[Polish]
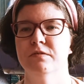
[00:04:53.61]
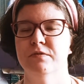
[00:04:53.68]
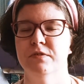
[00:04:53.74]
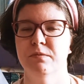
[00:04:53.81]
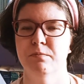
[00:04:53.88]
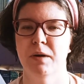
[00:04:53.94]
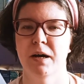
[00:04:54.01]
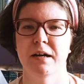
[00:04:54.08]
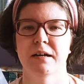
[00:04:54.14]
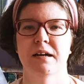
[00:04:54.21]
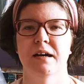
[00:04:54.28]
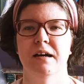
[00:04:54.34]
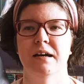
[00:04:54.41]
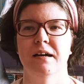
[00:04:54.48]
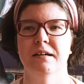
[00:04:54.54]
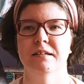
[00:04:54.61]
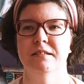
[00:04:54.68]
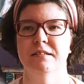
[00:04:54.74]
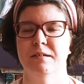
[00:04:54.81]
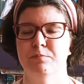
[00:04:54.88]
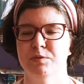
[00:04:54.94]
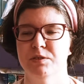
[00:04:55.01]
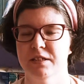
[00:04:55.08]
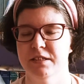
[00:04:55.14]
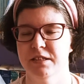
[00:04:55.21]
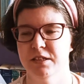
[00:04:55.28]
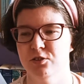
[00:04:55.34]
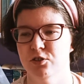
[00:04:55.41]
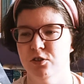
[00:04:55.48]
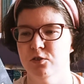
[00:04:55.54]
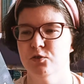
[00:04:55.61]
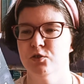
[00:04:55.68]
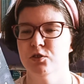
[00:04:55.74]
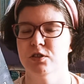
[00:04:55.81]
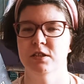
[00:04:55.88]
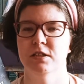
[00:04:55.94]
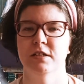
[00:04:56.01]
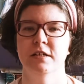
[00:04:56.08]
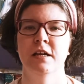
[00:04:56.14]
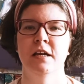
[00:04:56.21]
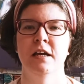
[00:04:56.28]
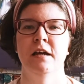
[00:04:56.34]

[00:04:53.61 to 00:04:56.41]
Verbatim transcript: wymaga napisanie książki,